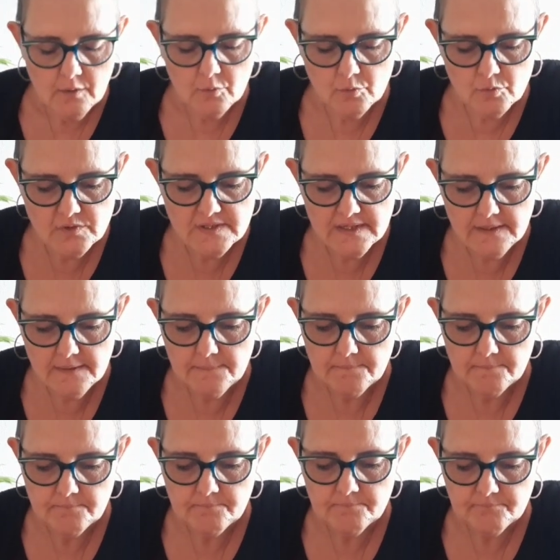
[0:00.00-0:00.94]

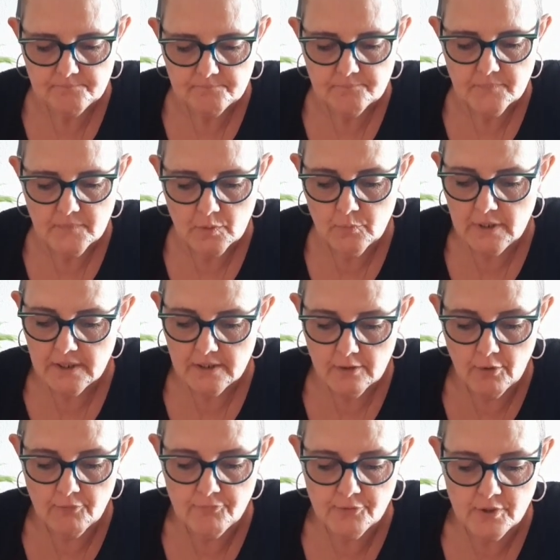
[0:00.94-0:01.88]
Oser. Oui,
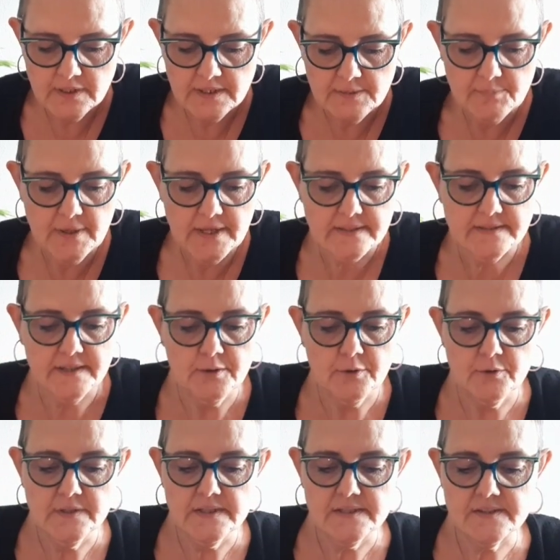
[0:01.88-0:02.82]
en vol liberté
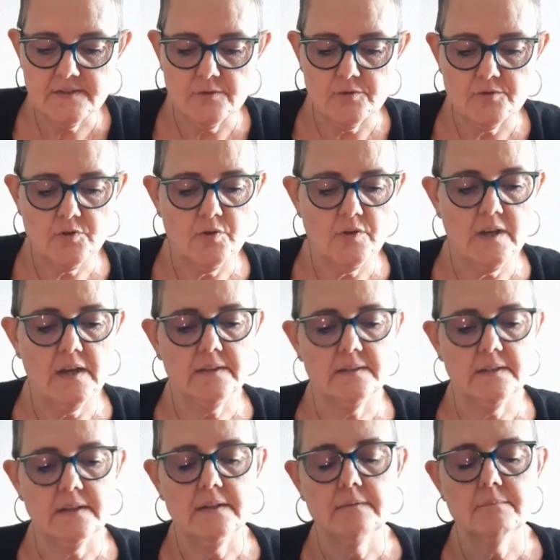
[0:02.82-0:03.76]
renaissance,
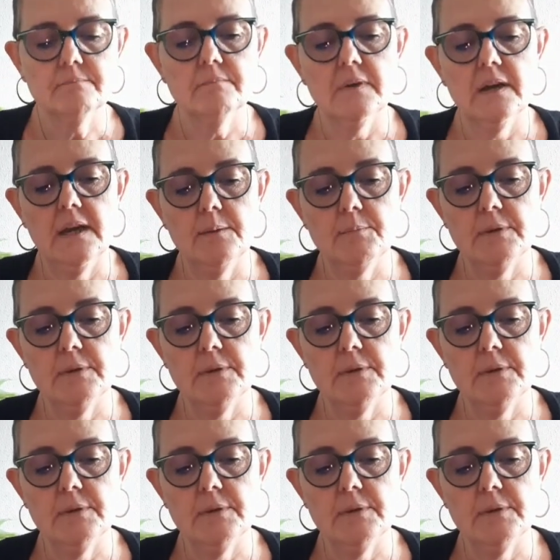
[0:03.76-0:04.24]
regardez, elle est